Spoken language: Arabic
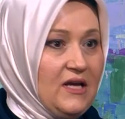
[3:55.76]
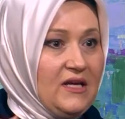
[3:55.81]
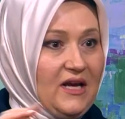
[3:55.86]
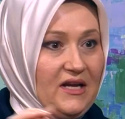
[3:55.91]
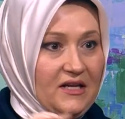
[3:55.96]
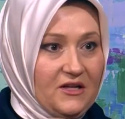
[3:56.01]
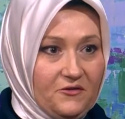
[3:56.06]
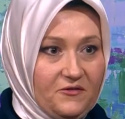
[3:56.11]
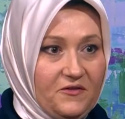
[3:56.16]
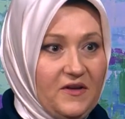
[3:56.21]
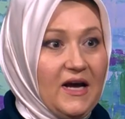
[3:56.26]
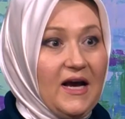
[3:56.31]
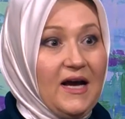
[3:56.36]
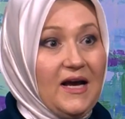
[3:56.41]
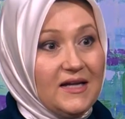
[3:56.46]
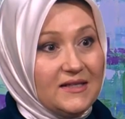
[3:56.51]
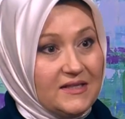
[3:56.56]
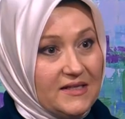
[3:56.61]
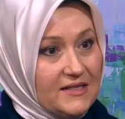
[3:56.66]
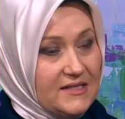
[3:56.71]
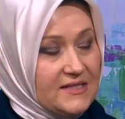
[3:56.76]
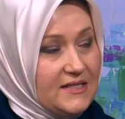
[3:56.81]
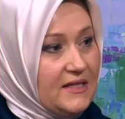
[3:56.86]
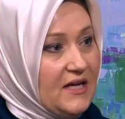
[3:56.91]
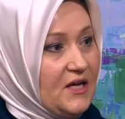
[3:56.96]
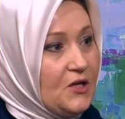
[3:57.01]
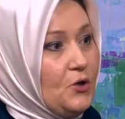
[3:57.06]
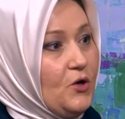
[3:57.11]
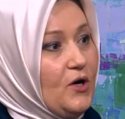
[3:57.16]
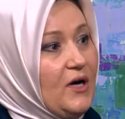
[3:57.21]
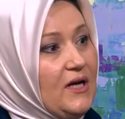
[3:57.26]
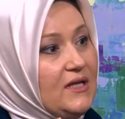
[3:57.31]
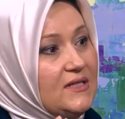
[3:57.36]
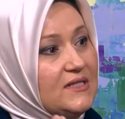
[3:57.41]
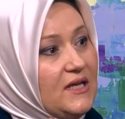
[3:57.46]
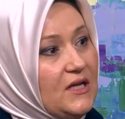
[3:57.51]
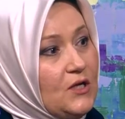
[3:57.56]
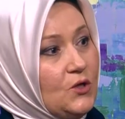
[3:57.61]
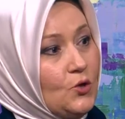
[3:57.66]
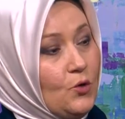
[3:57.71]
يعني في أحد السيناريوهات
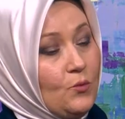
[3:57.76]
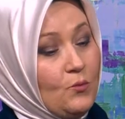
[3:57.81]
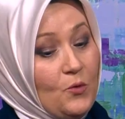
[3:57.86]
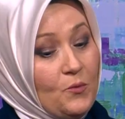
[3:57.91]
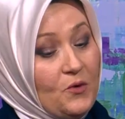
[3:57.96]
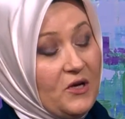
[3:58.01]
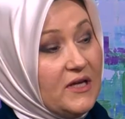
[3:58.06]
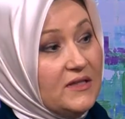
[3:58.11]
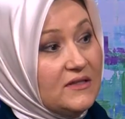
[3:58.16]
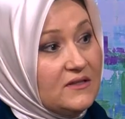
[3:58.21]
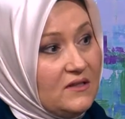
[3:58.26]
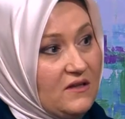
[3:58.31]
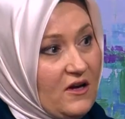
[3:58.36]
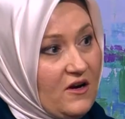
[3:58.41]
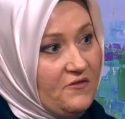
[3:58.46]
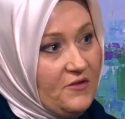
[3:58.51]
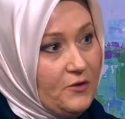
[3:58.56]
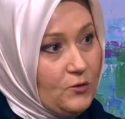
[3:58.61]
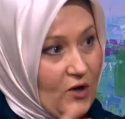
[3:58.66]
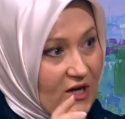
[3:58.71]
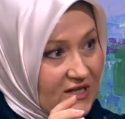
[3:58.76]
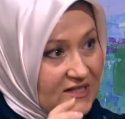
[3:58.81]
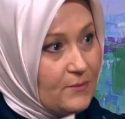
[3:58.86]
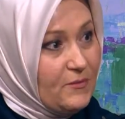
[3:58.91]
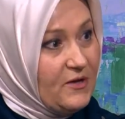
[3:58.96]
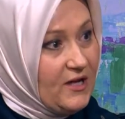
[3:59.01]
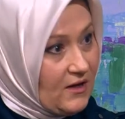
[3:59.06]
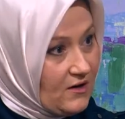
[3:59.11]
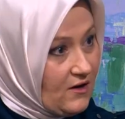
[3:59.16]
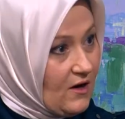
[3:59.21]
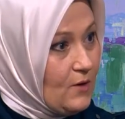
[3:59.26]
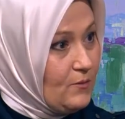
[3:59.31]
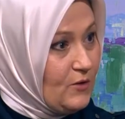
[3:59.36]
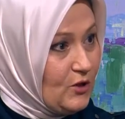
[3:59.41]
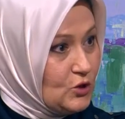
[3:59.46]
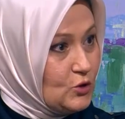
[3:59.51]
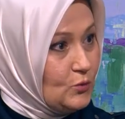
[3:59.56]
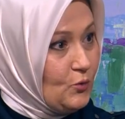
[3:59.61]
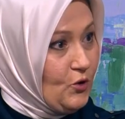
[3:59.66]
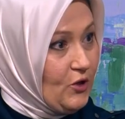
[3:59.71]
إنه ممكن تنخفض وحسب الأرقام
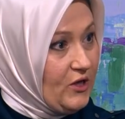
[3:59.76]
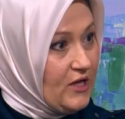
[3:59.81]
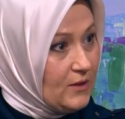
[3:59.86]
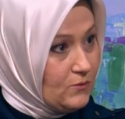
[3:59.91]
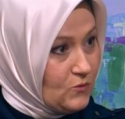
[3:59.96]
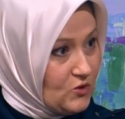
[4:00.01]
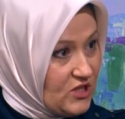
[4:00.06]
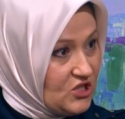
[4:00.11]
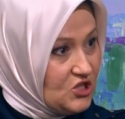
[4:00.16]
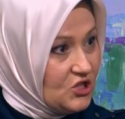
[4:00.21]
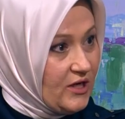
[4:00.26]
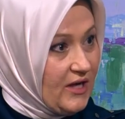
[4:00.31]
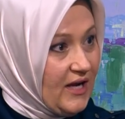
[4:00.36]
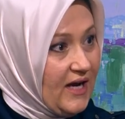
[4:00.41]
الأسبوعية المسجلة